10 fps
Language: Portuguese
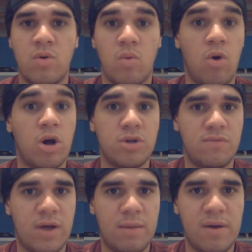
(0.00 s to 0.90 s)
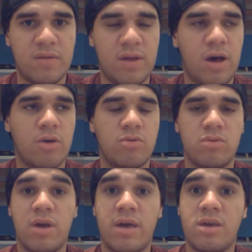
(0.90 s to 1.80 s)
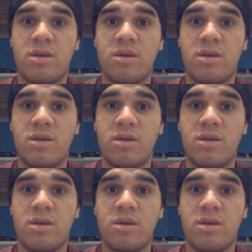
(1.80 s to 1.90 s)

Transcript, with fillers: o ódio fala mais alto, e aí